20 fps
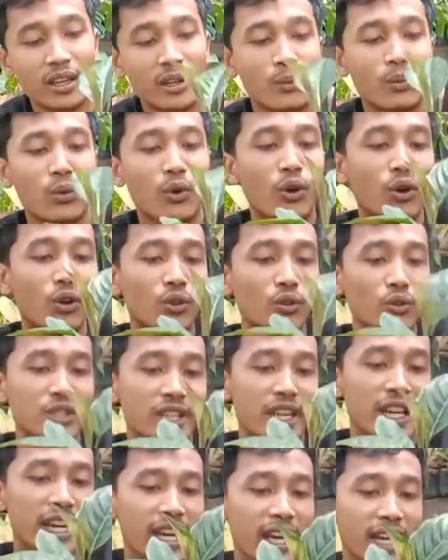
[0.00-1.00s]

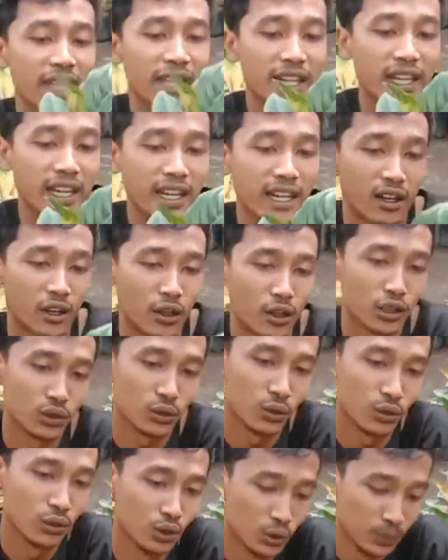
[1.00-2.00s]
bonusnya ada
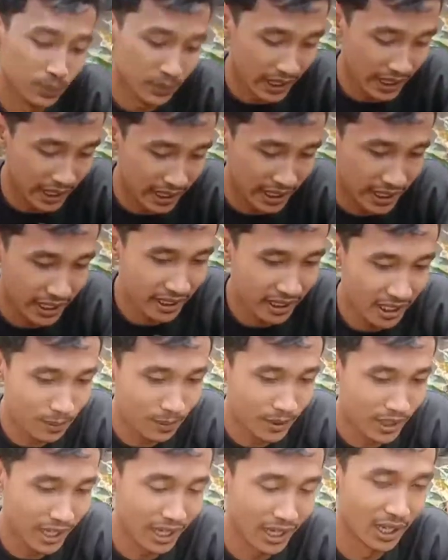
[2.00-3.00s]
rotundum tiger nih
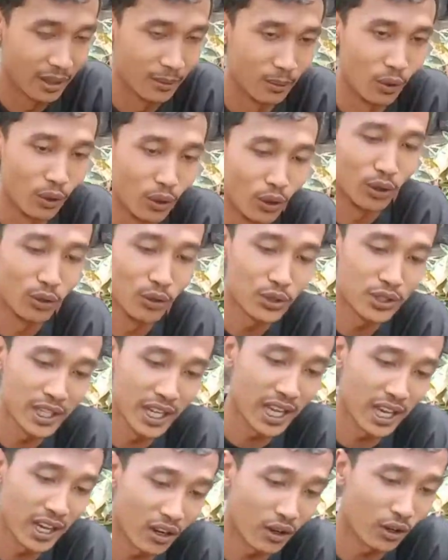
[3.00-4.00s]
bunda
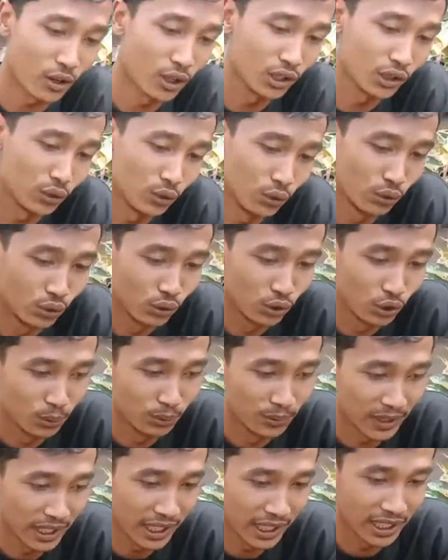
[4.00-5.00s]
bonusnya rotundum
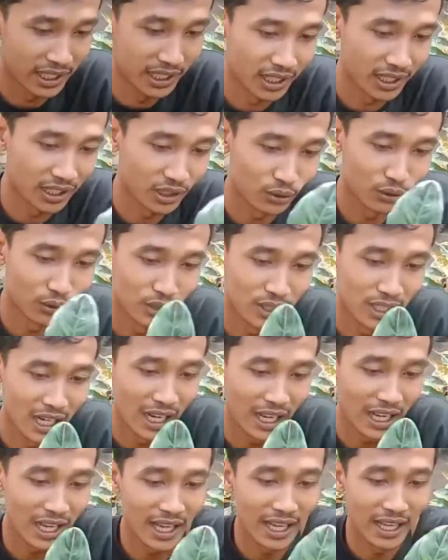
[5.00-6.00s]
tiger tuh
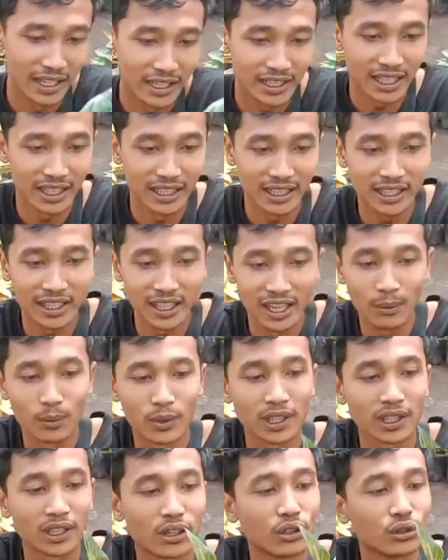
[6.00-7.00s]
silakan cantik ya
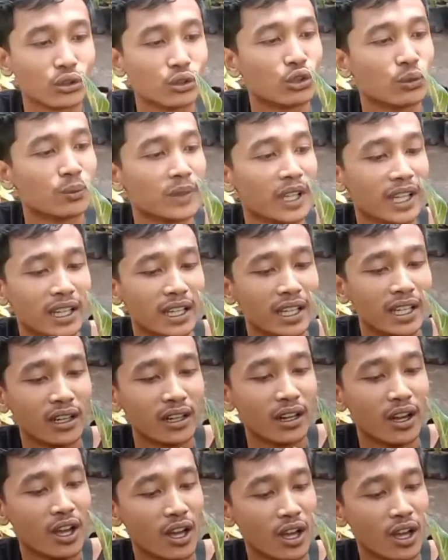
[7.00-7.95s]
buat rotundum tiger